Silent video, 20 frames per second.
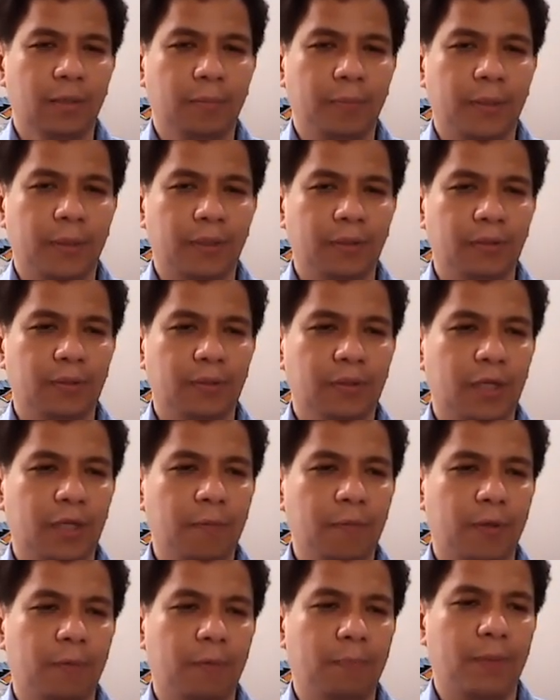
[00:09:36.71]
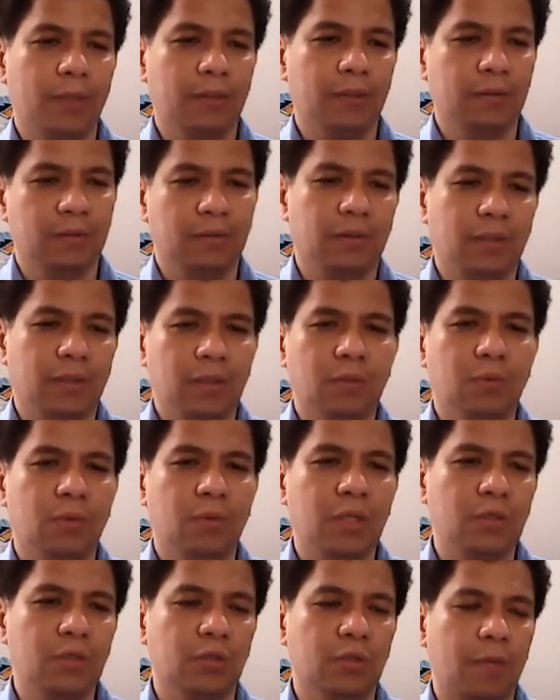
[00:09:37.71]
Pero syempre, pag
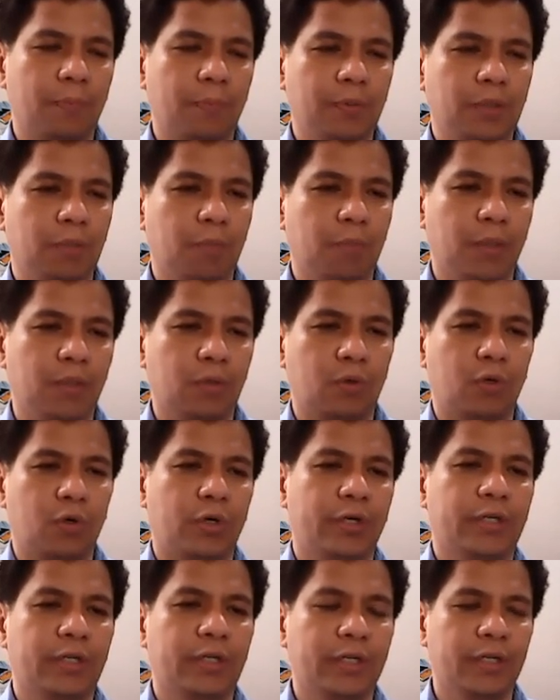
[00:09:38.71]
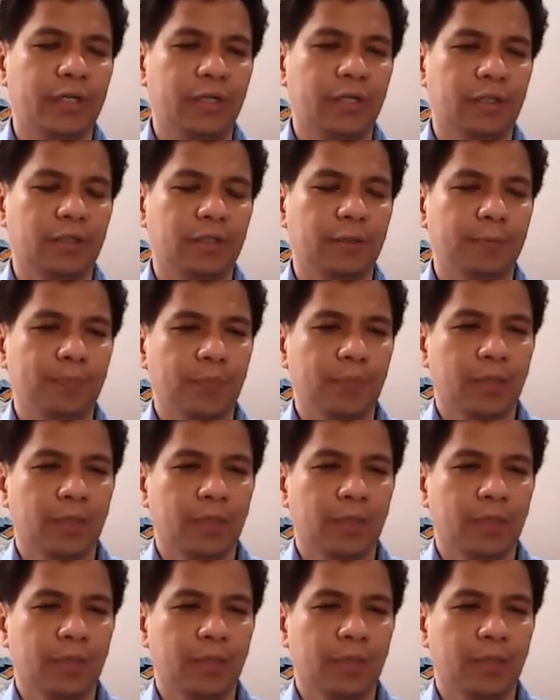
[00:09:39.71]
inulit nyo, tapos iba yung order ng,